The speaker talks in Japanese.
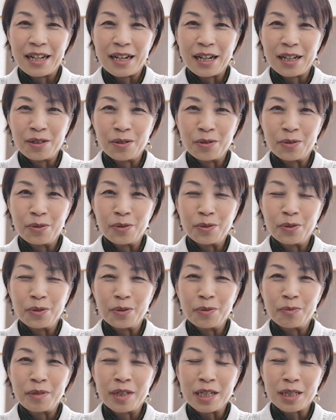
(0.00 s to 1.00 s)
あの、
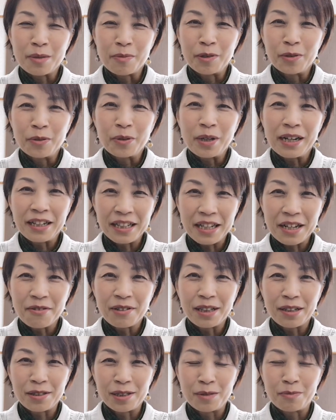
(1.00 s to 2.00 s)
皆様のおかげで
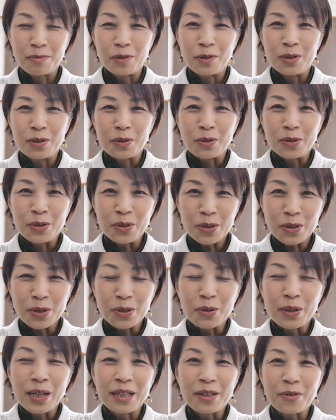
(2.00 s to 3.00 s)
私も少しず
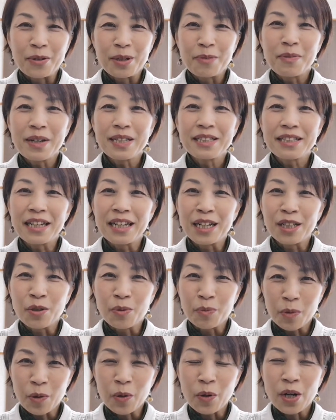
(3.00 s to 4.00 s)
つ育っておりますけれど
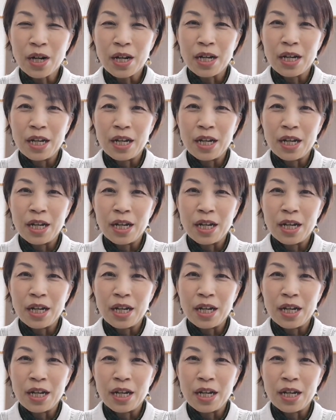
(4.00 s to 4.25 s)
も、